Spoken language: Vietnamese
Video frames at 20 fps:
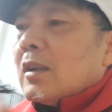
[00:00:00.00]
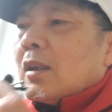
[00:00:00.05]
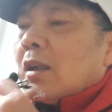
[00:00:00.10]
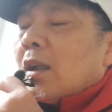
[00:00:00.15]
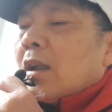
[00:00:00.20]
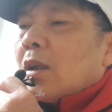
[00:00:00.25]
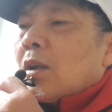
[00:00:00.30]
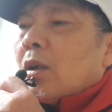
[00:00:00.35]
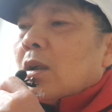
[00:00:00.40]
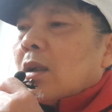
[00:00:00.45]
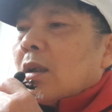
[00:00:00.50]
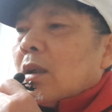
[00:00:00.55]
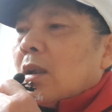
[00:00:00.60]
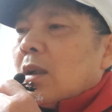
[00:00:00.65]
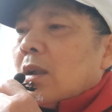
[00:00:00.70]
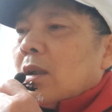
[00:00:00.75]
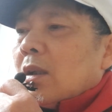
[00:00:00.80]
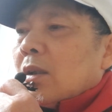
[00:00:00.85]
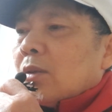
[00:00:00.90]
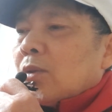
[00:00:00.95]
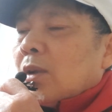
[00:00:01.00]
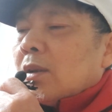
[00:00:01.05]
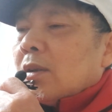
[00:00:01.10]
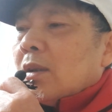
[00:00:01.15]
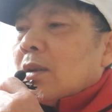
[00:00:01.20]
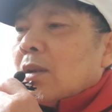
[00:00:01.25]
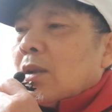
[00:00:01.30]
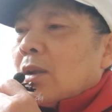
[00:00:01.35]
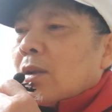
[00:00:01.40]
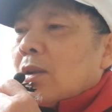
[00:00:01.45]
thế con uh, tuần
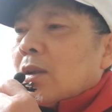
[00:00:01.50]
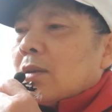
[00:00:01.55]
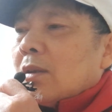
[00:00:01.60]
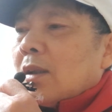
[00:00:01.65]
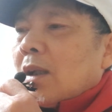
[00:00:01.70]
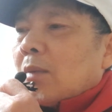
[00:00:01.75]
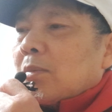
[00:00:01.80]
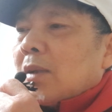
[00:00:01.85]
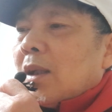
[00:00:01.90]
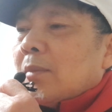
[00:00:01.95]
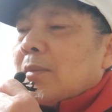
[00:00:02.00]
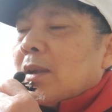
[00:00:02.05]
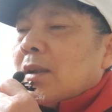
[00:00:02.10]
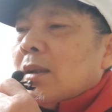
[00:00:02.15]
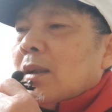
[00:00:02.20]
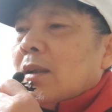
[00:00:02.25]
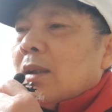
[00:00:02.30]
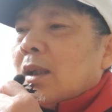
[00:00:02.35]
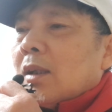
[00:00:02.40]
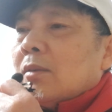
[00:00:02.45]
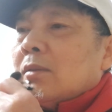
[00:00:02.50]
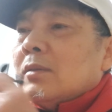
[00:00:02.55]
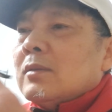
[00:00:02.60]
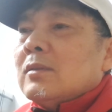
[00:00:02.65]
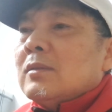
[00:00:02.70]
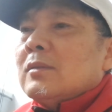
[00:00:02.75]
vừa rồi con được học thêm cái gì nào